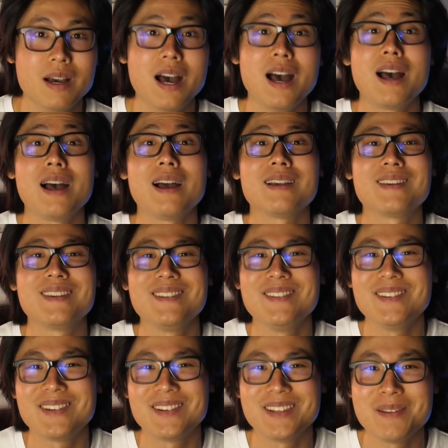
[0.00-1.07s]
Ah, qui ne
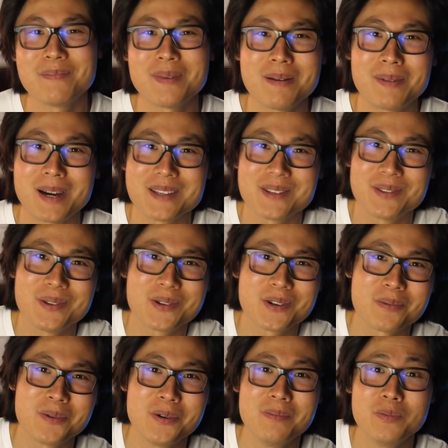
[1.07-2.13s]
connaît pas Bryson de
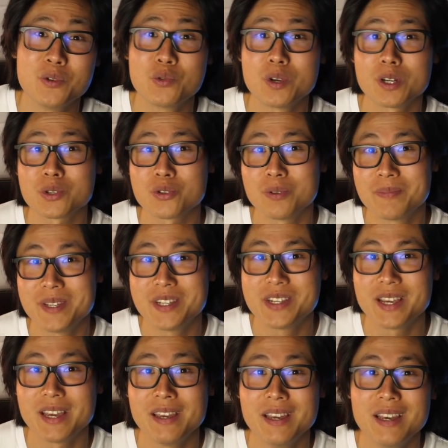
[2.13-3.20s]
Chambaud Joueur sur le
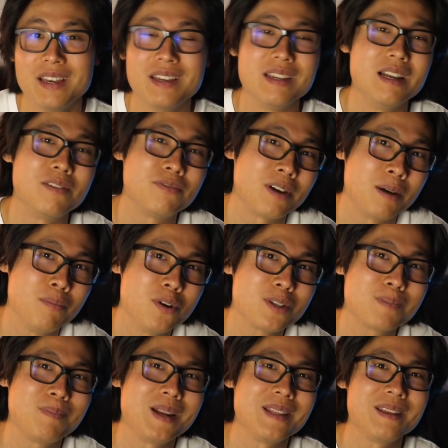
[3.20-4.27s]
PGA, il a fait un buzz
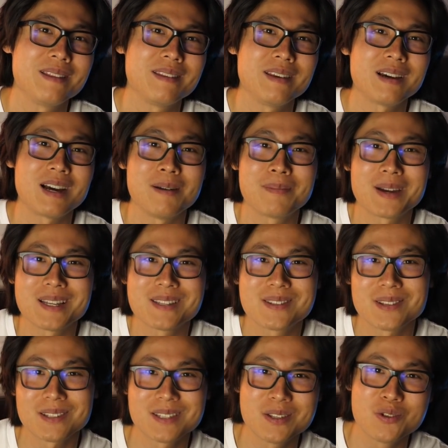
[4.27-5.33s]
planétaire après être
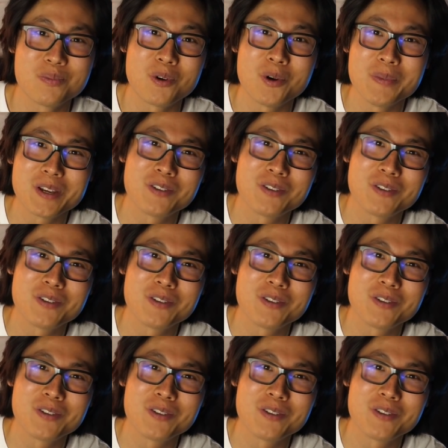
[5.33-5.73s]
sorti du premier